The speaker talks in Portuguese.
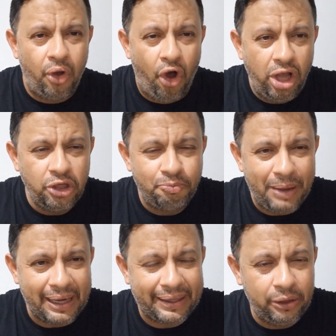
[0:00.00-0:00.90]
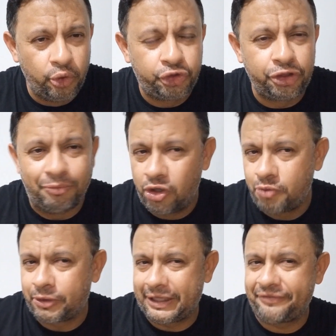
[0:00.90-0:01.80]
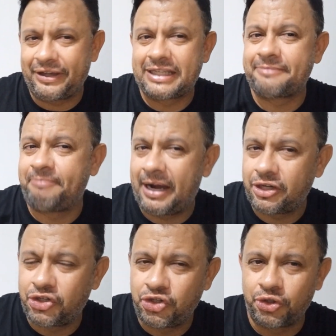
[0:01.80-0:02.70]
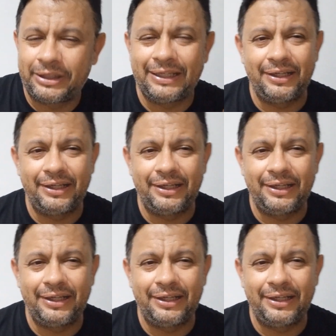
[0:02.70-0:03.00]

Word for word: olham para aquele outro irmão porque faz parte de outra